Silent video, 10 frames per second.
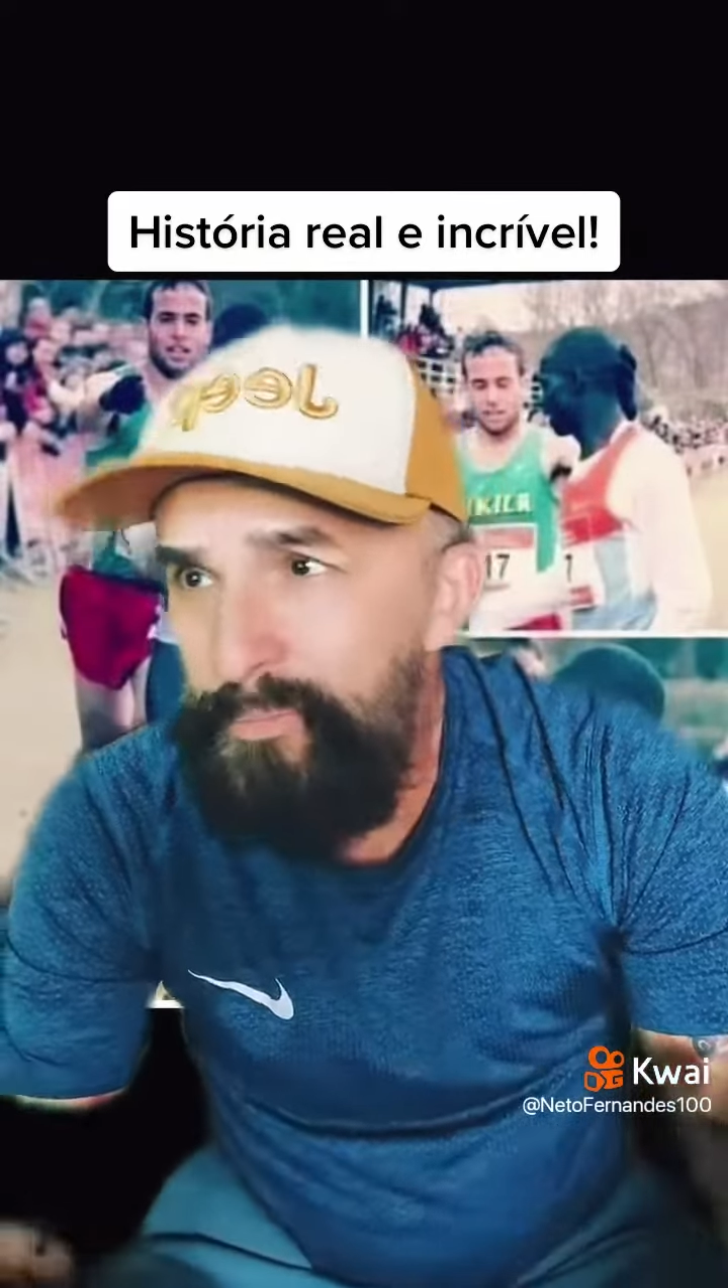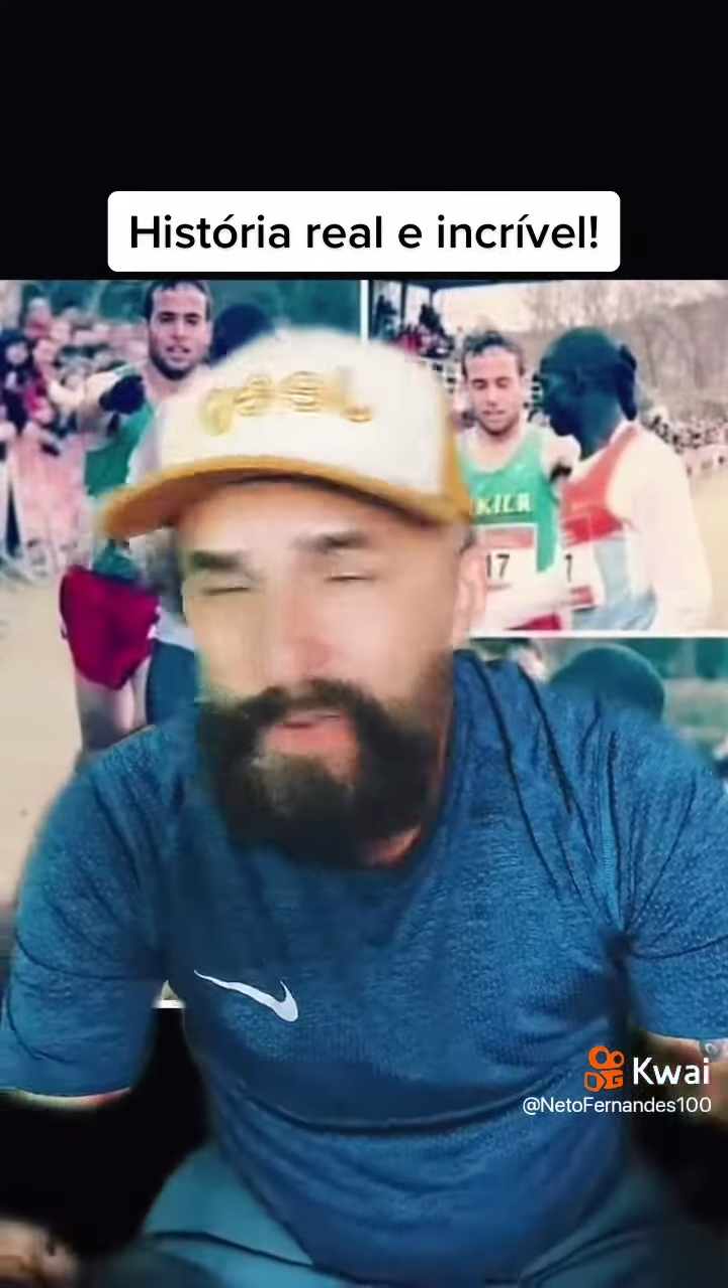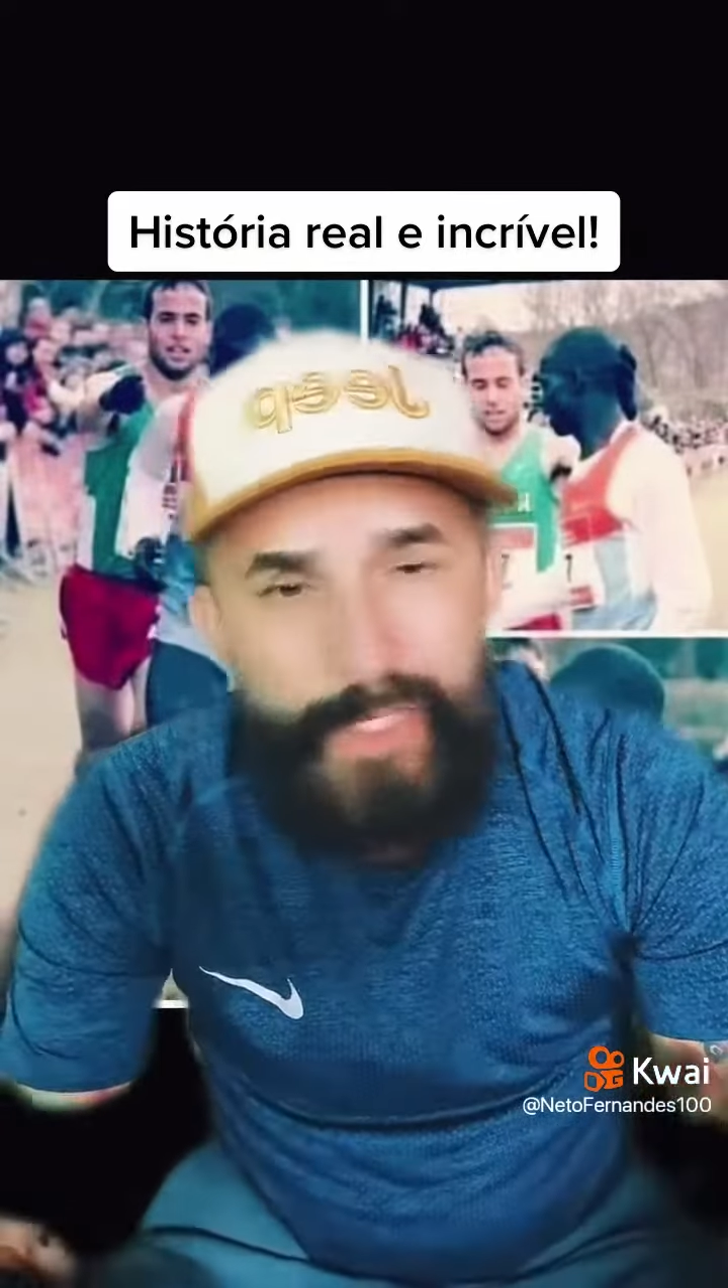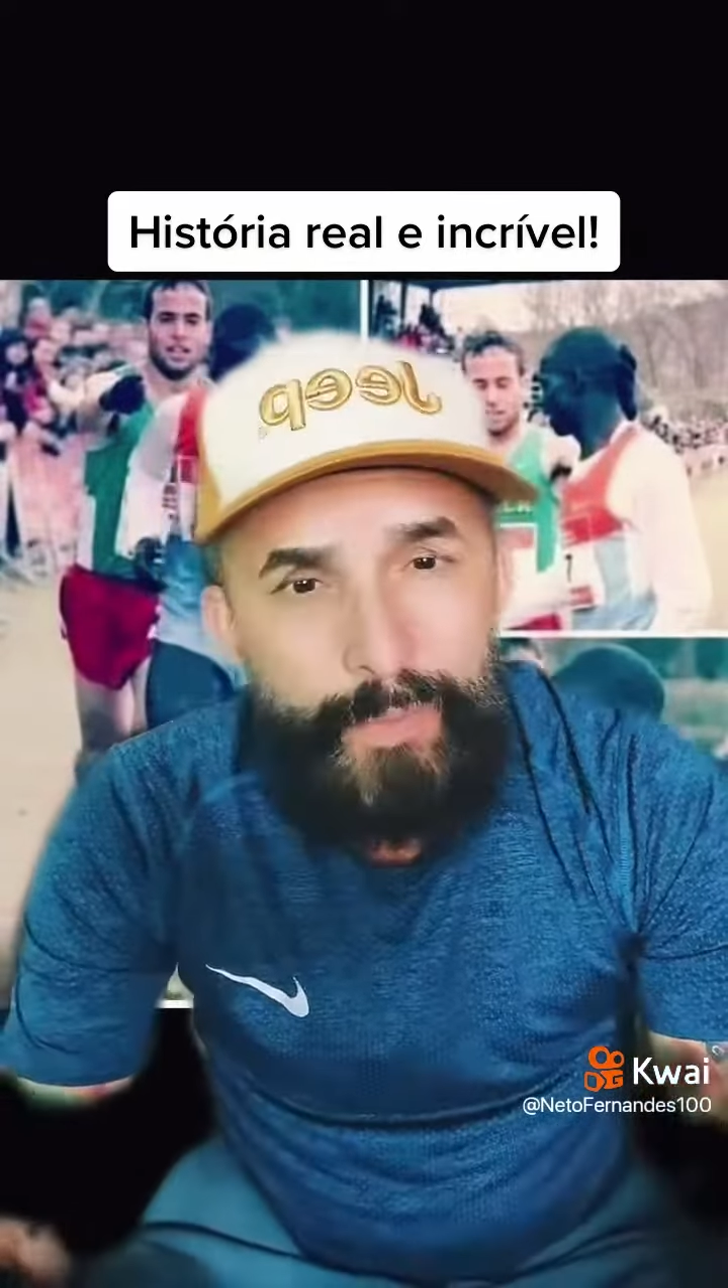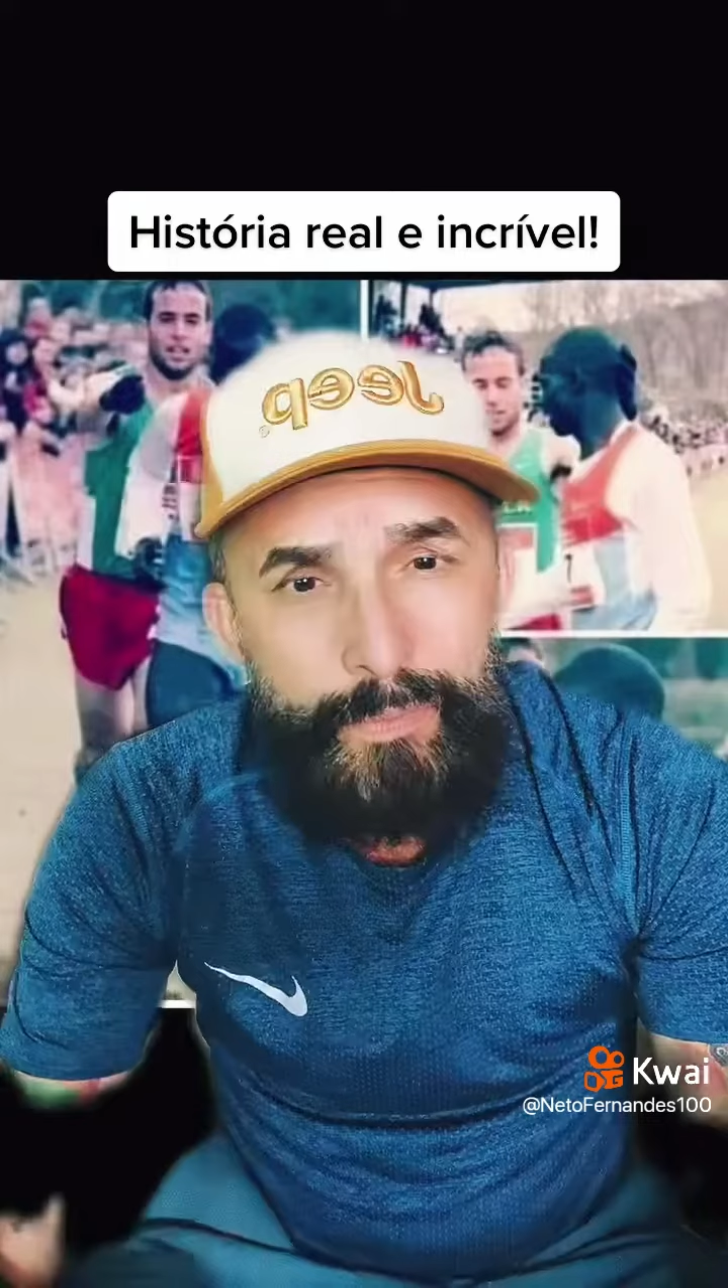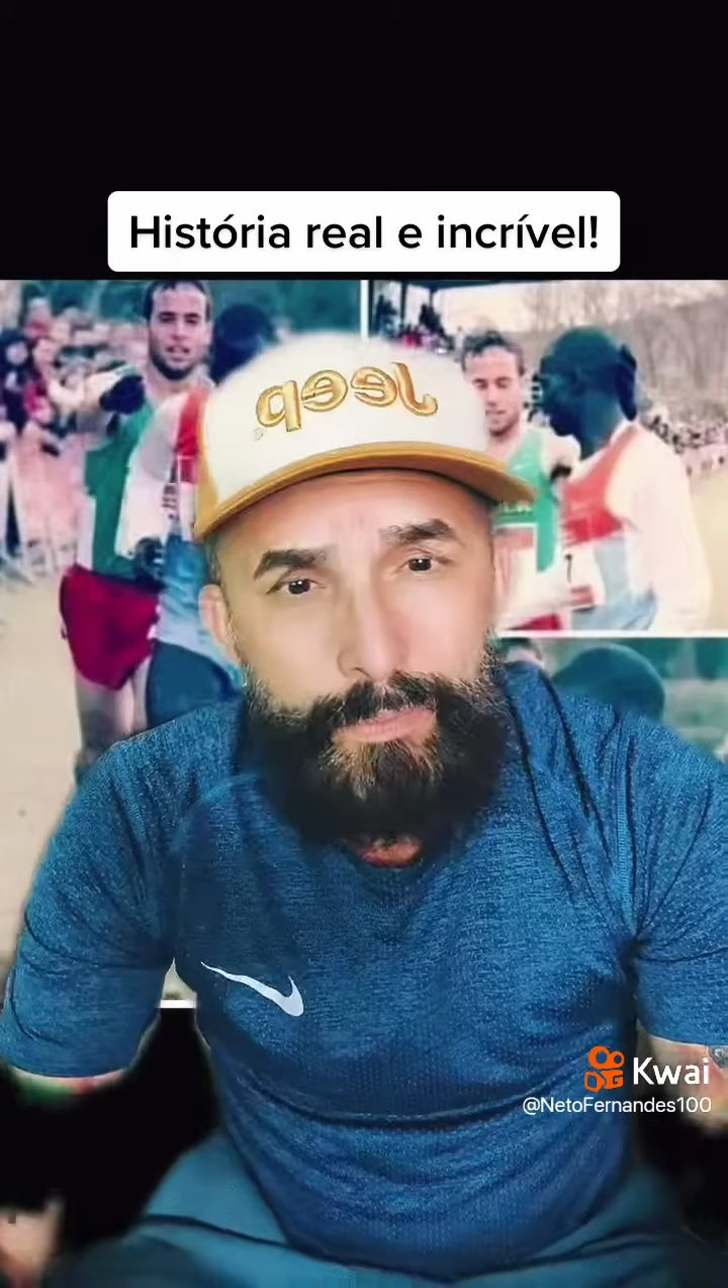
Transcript: fez